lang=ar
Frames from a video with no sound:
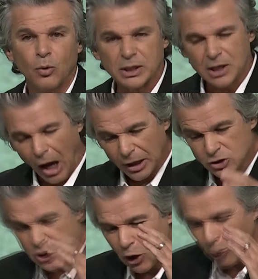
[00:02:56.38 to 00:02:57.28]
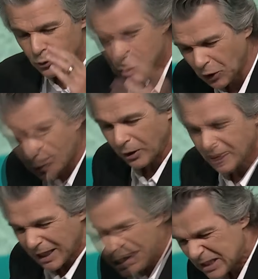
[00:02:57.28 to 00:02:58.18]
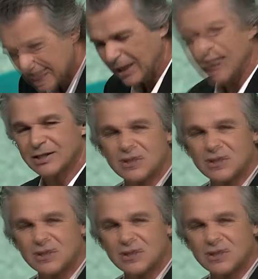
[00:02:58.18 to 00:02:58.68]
عندما راى الله التراب والغبار